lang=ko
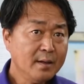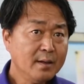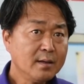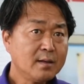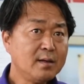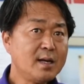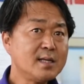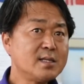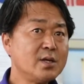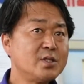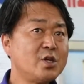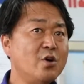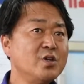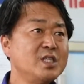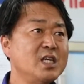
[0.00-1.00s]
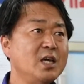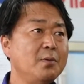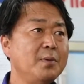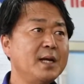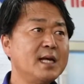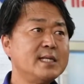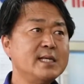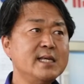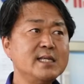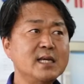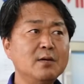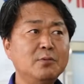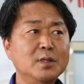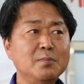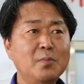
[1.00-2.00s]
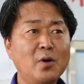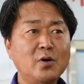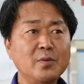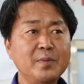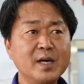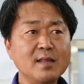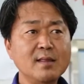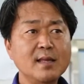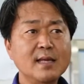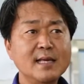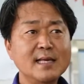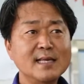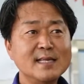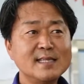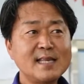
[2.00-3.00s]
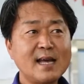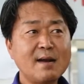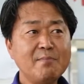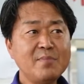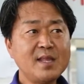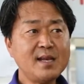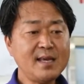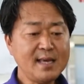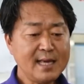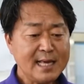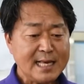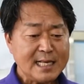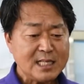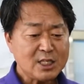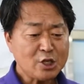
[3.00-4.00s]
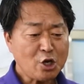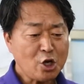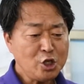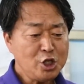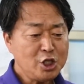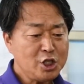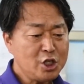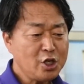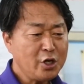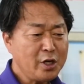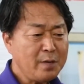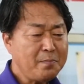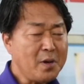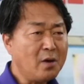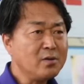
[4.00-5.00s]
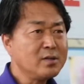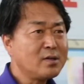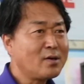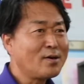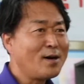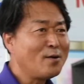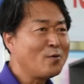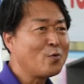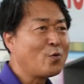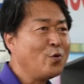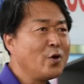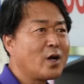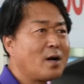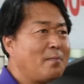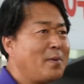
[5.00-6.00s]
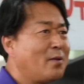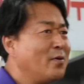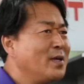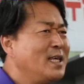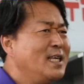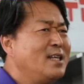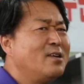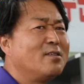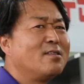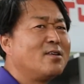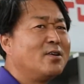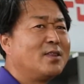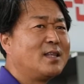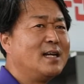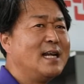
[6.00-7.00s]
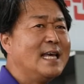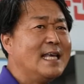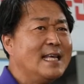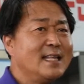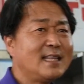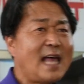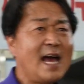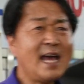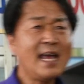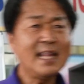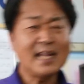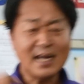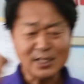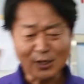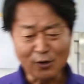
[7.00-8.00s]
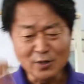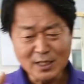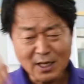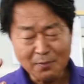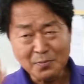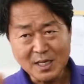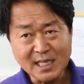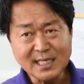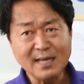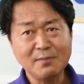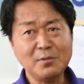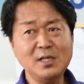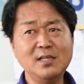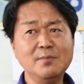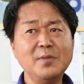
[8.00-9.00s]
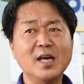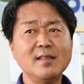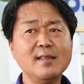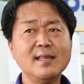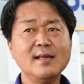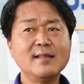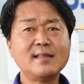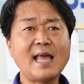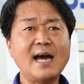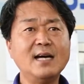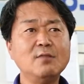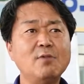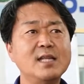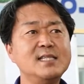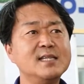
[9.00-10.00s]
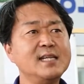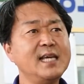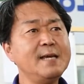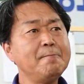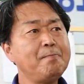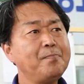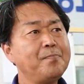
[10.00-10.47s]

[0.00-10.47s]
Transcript: 그래서 정제염이나 제제염은 먹으면 사람들이 천천히 병 들어가고 고혈압하고 이런 것들 땅에다가 정제염, 제제염을 넣으면 땅은 완전히